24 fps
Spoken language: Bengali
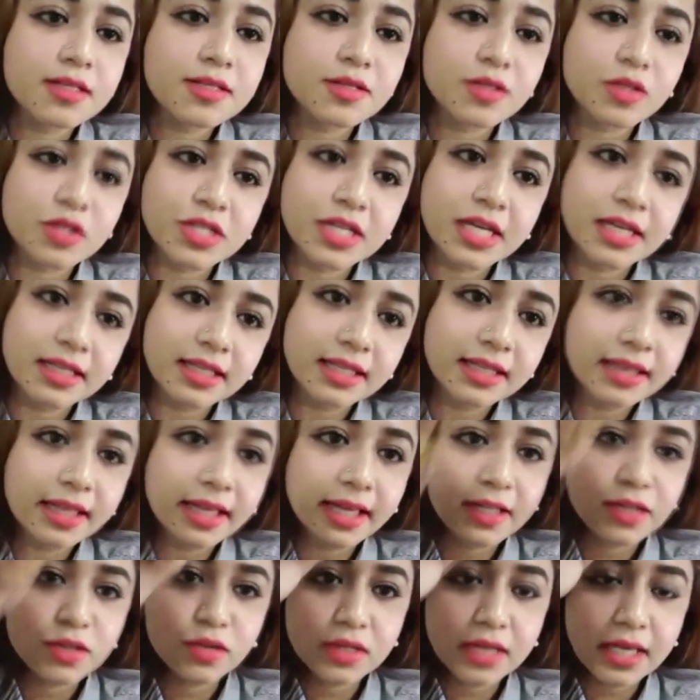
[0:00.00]
সো সেই দিক
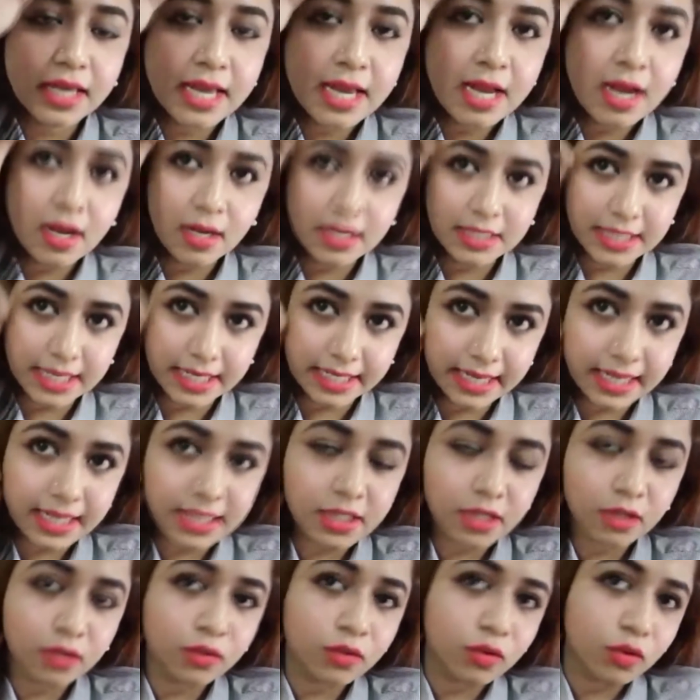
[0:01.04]
থেকে যদি সেটাই
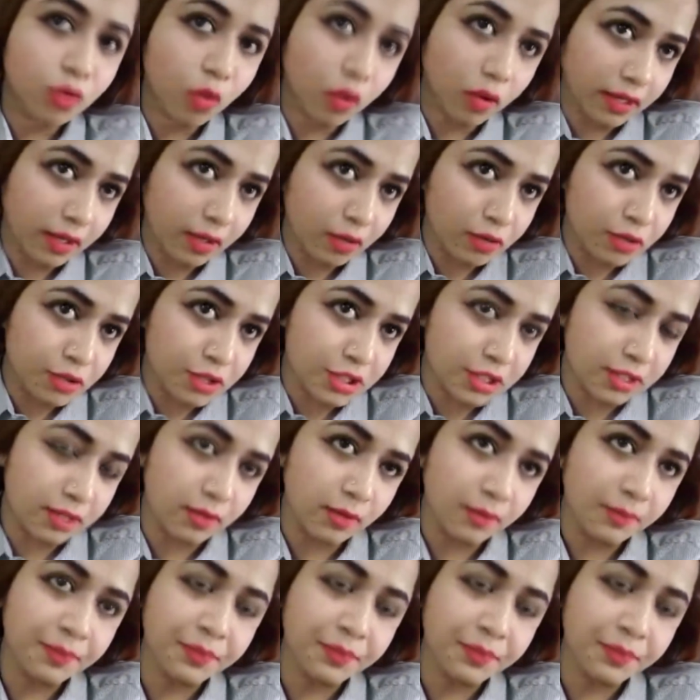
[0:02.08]
যেহেতু কথা হচ্ছিল